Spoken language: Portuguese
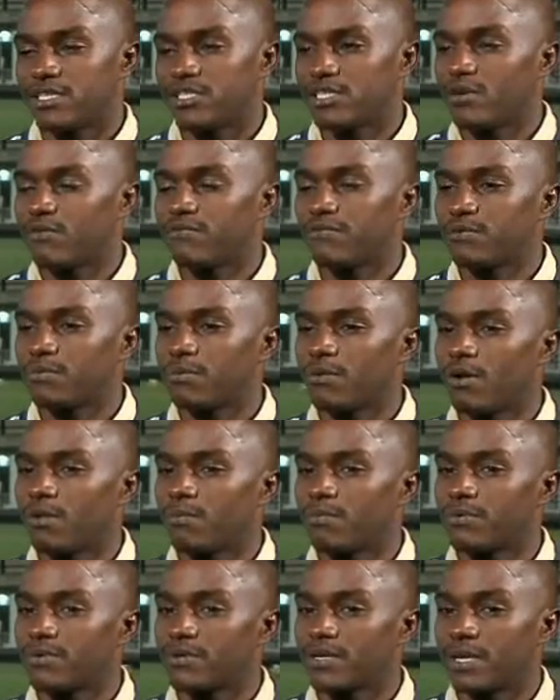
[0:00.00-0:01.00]
isto é o futebol,
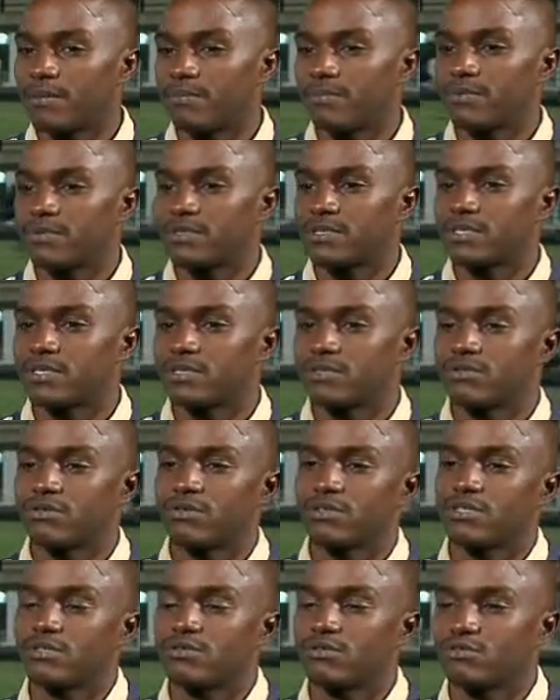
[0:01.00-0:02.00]
porquê? Porque
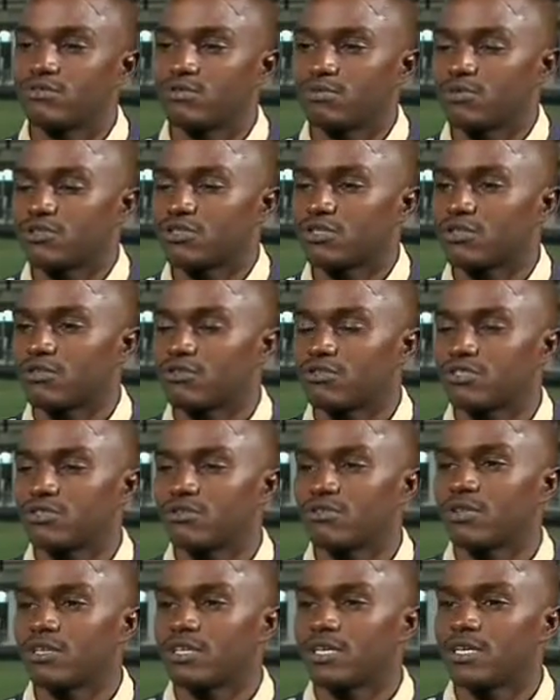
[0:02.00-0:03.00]
toda, todos os meus jogadores
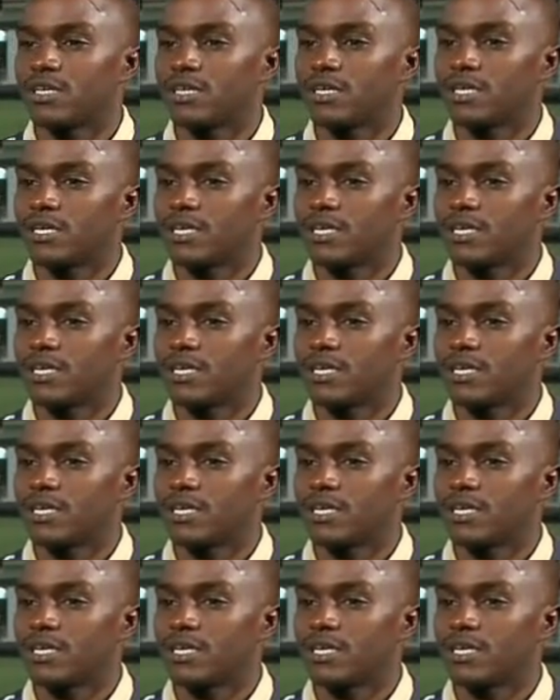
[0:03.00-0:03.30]
estão ali,